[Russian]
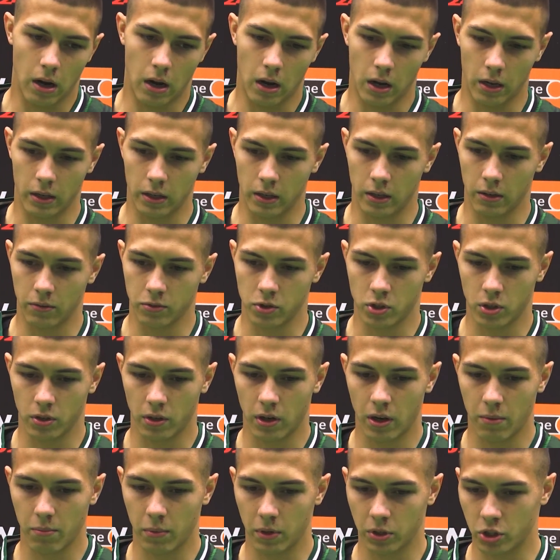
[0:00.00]
они все
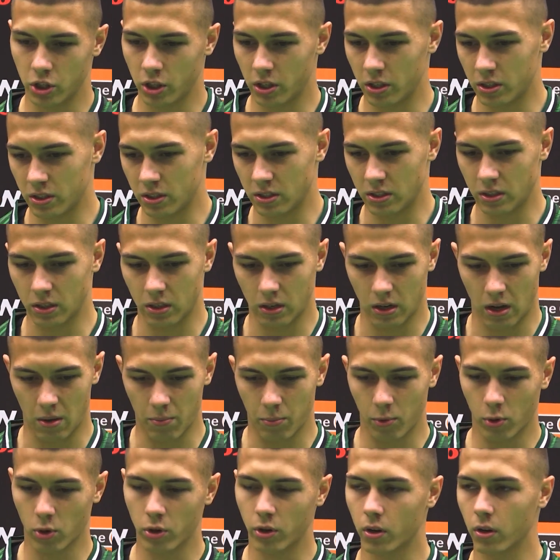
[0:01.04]
время через
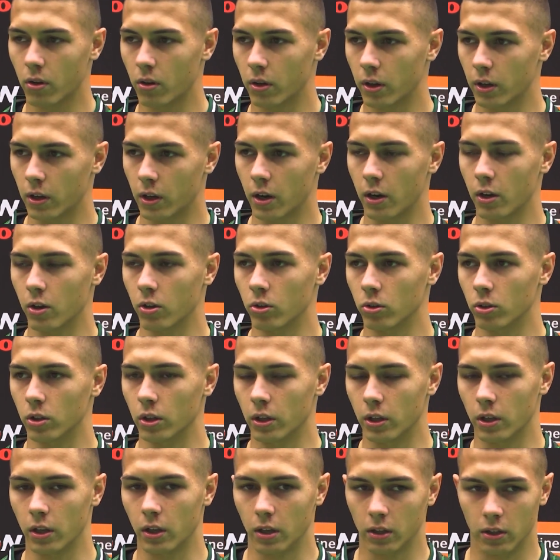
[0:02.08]
опорника играют
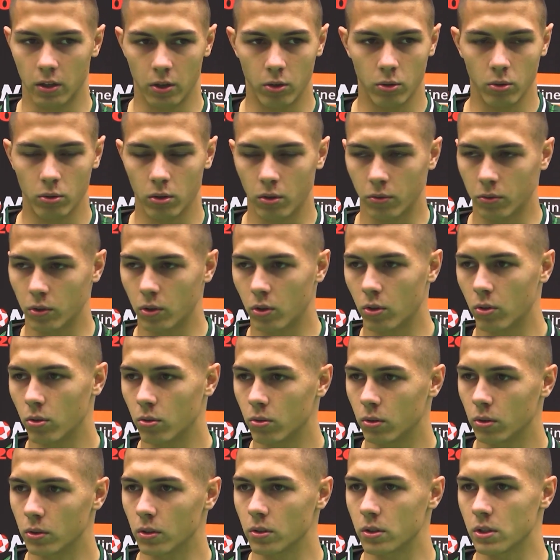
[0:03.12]
и отдают на
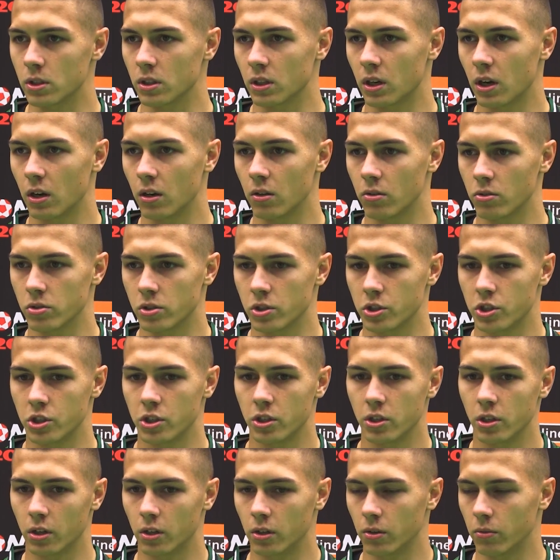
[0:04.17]
второго центрального
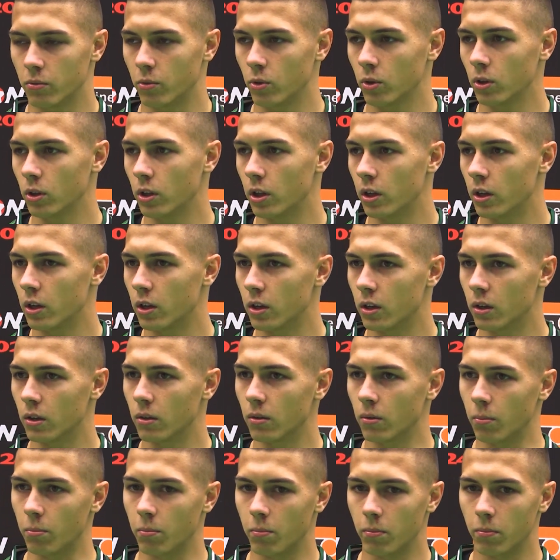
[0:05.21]
защитника. Вот
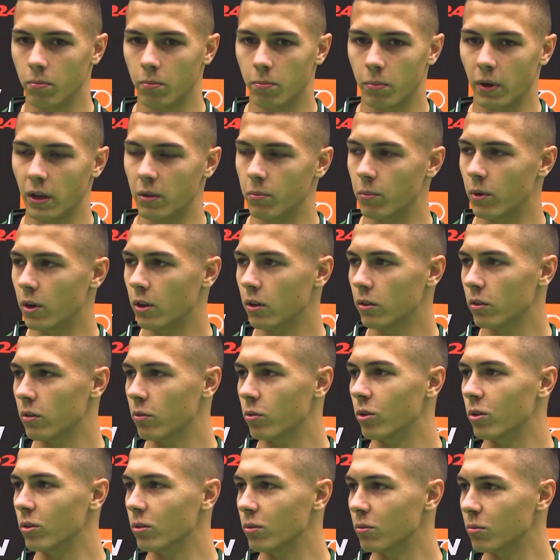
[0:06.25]
я поймал
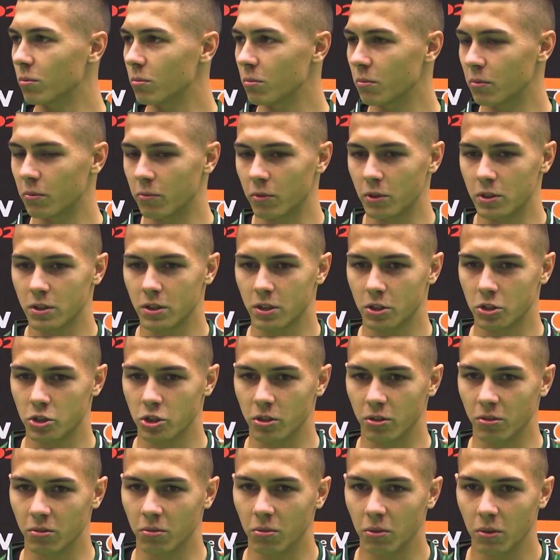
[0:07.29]
его,
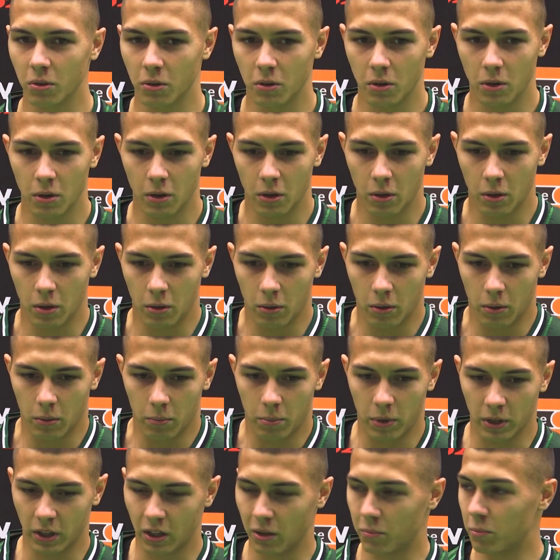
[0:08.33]
выскочил,
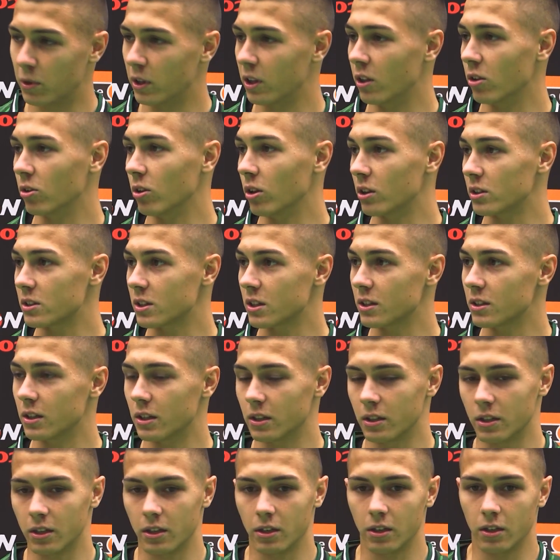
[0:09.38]
подобедал, так
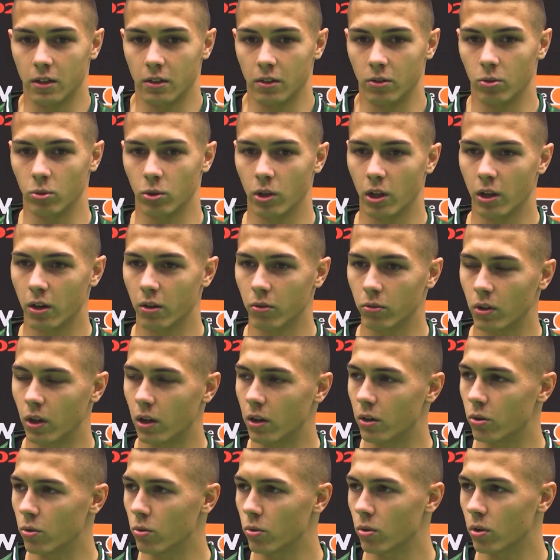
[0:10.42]
сказать, и ударил в
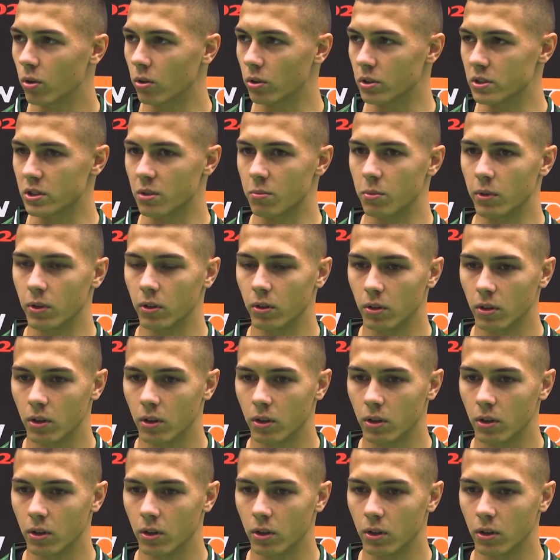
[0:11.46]
дальний угол и забил.